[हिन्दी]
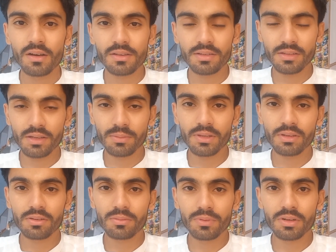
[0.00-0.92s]
अस्सलाम
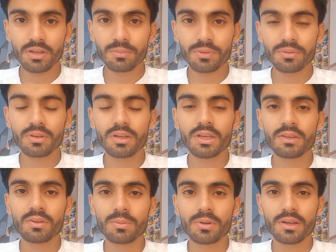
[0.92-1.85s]
वालेकुम
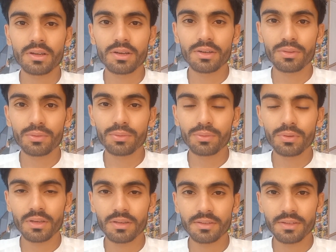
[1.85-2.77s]
रहमतुल्लाहि व बरकातुहू
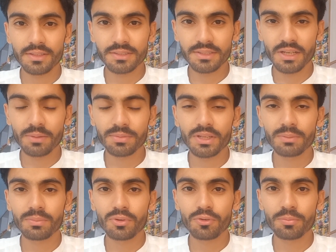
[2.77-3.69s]
कैसे हैं जी आप
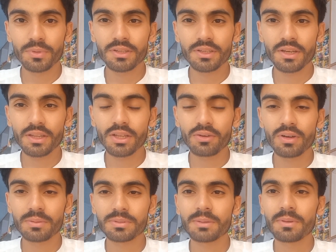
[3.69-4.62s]
सब उम्मीद करता हूँ
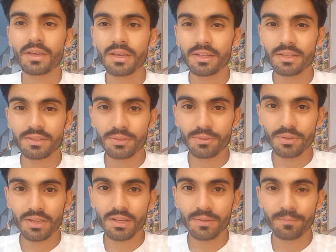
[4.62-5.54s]
आप सब खैरियत से
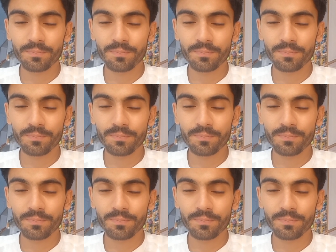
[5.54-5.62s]
होंगे